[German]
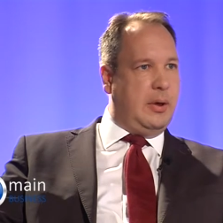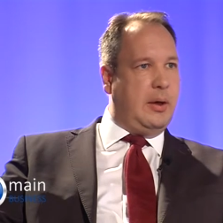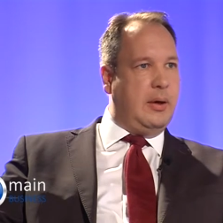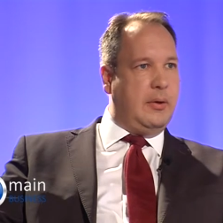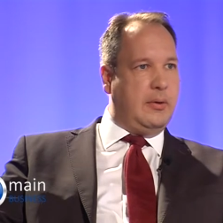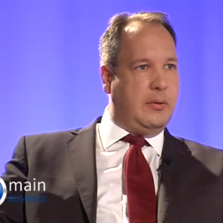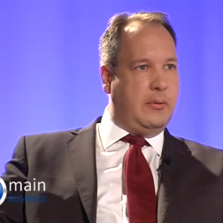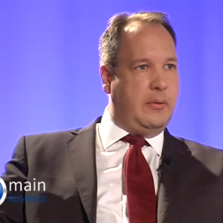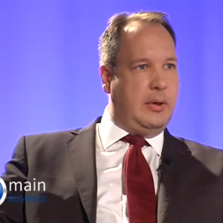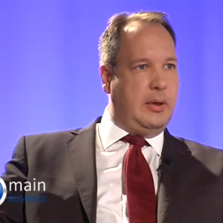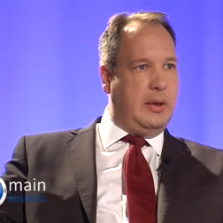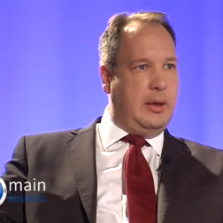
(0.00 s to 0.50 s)

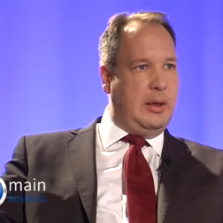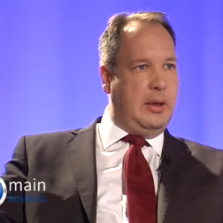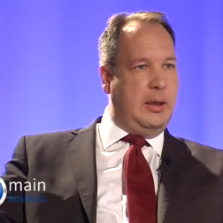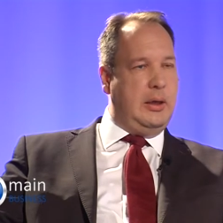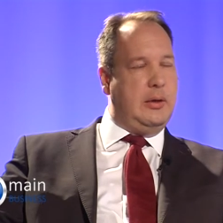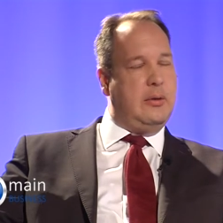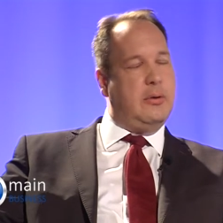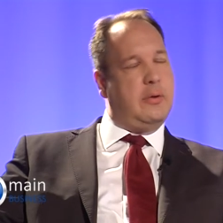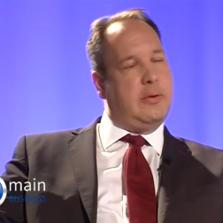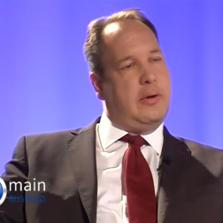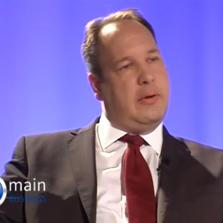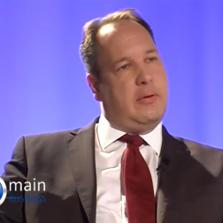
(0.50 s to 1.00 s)
Also wenn die
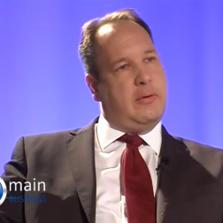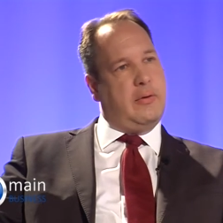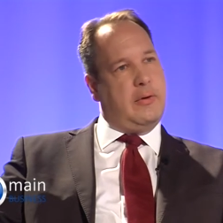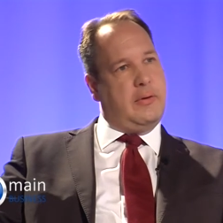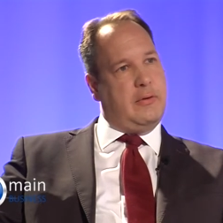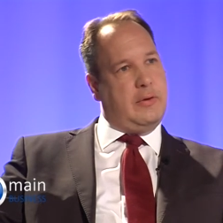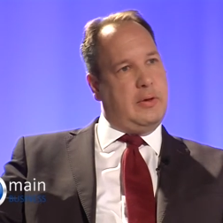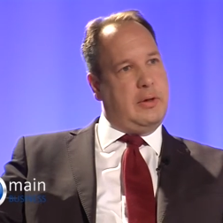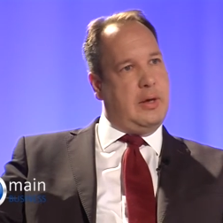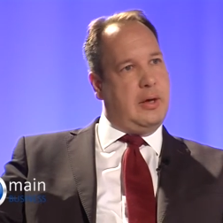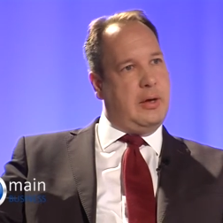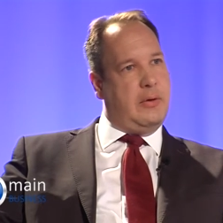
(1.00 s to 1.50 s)
Eheleute
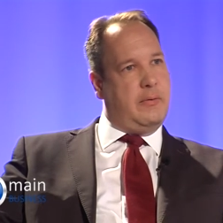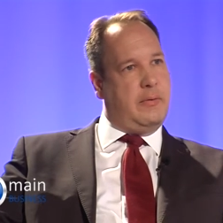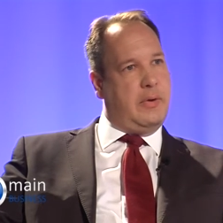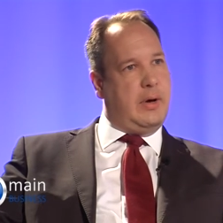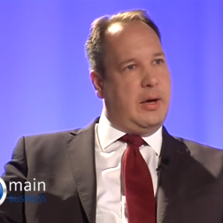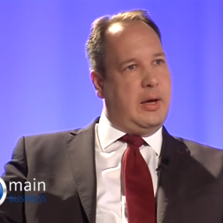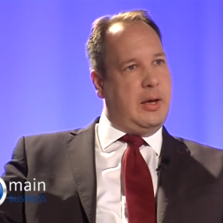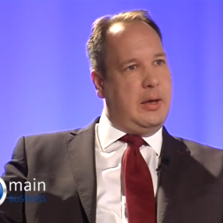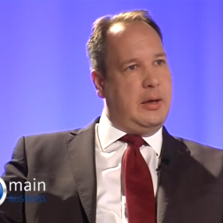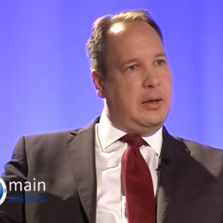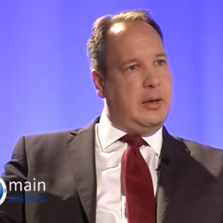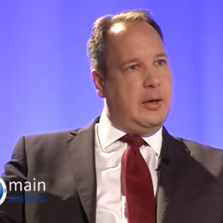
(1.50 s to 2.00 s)
20 Jahre
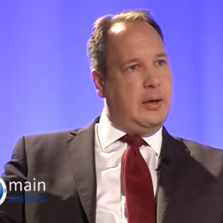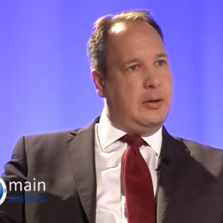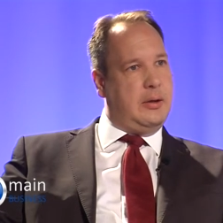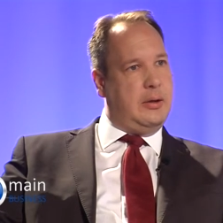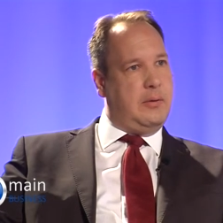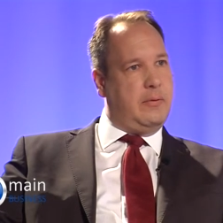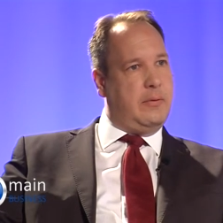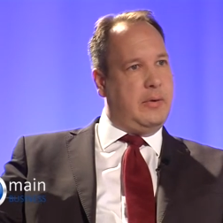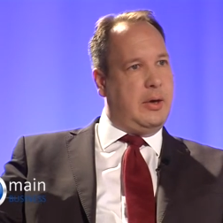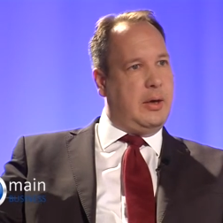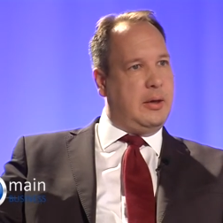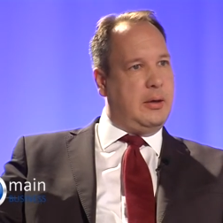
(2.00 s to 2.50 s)

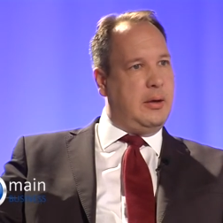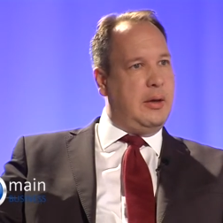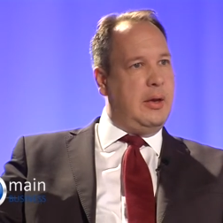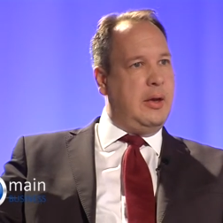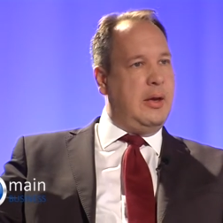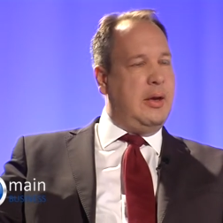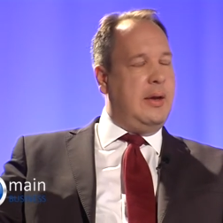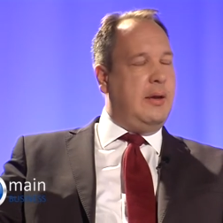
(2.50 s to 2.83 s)
verheiratet waren,